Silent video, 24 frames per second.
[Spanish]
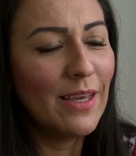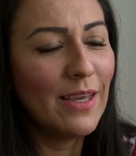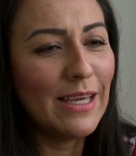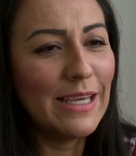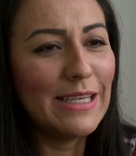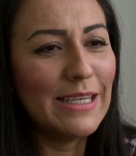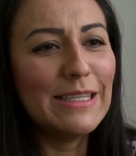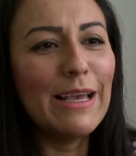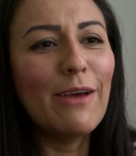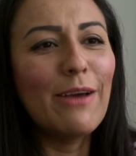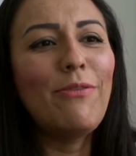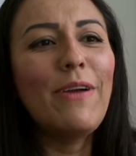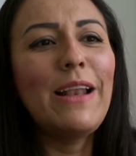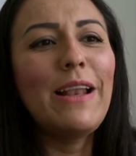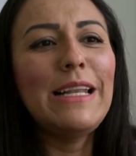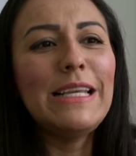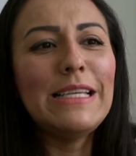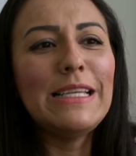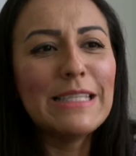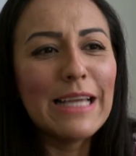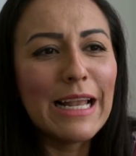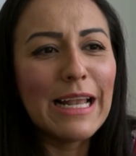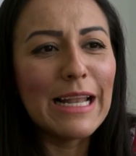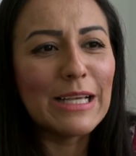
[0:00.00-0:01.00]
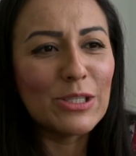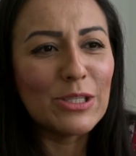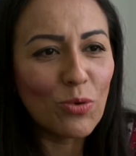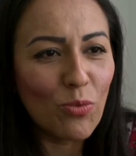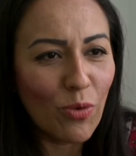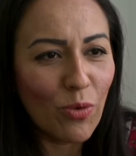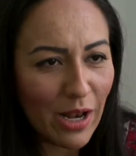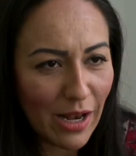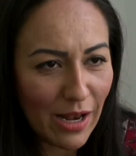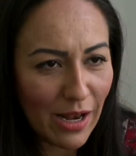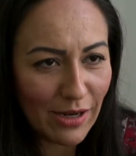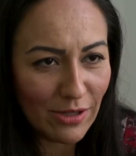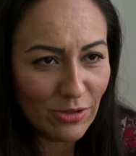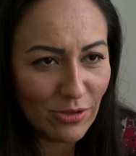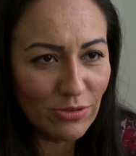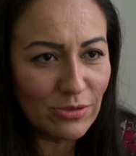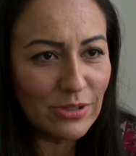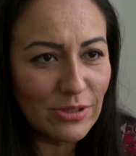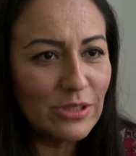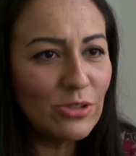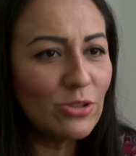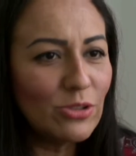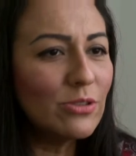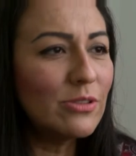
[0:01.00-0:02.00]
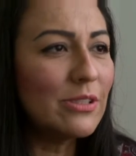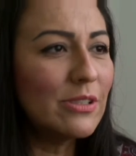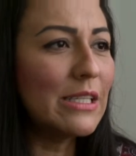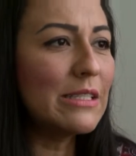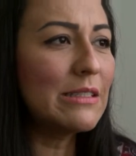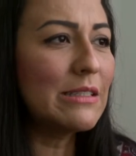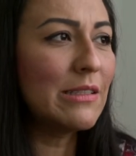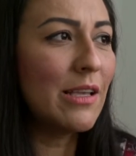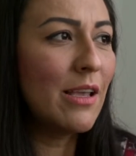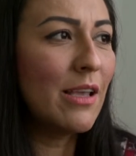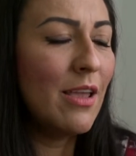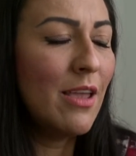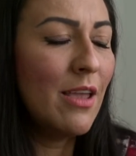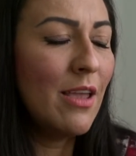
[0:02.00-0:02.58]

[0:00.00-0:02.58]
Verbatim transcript: y sea feliz en la escuela. ¿no? Entonces,